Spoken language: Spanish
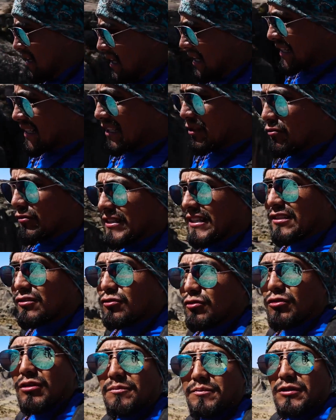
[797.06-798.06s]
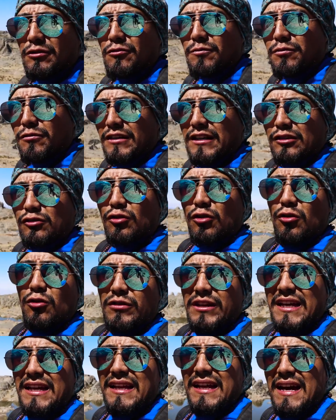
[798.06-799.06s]
a recorrer todo el Perú porque
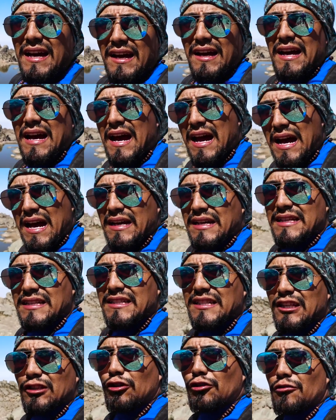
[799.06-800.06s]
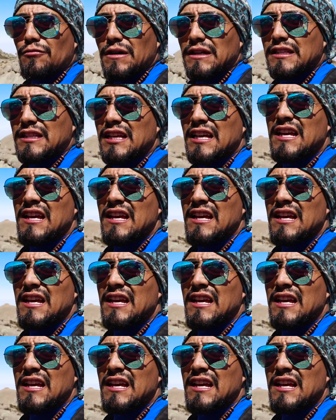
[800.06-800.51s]
todo queda aquí, nomás.